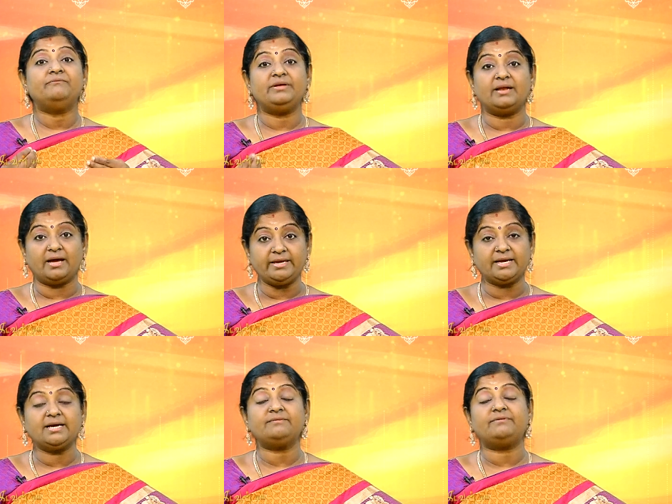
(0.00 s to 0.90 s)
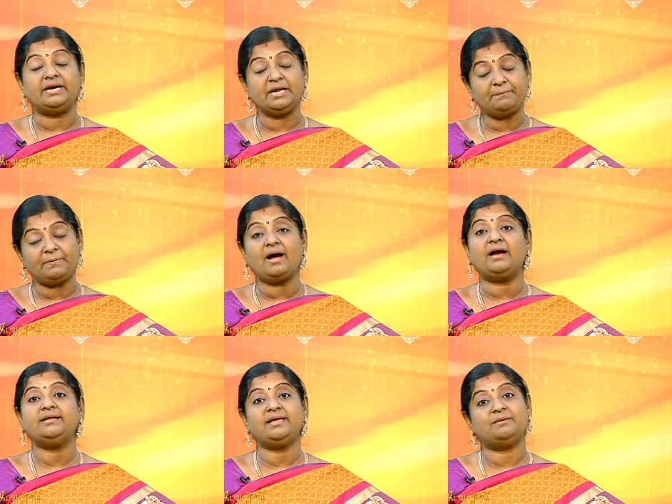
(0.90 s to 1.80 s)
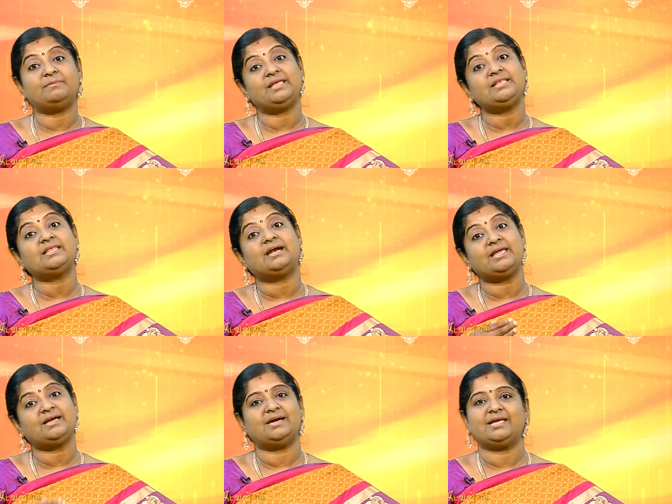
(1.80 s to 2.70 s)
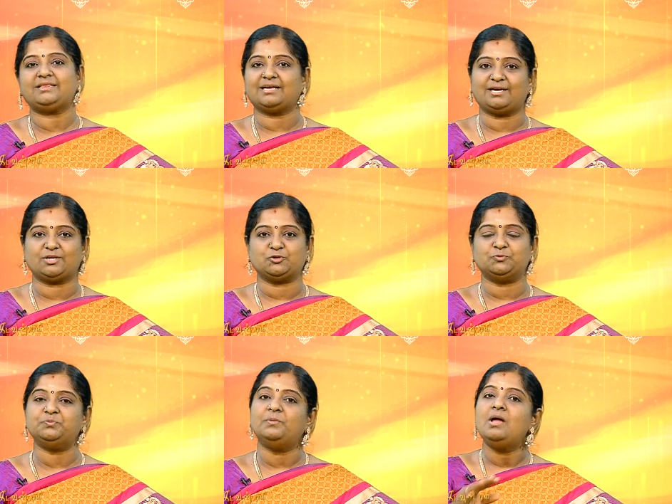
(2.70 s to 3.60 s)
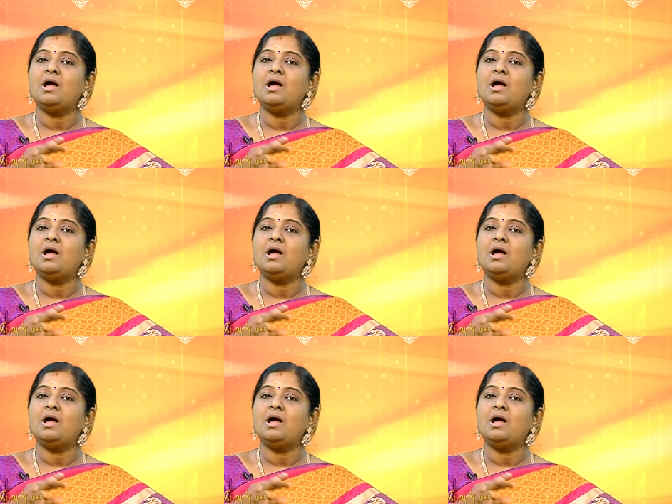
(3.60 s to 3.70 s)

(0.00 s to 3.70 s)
விநாயகர் வழிபாடு என்பதே தடைகளை தகர்க்கும்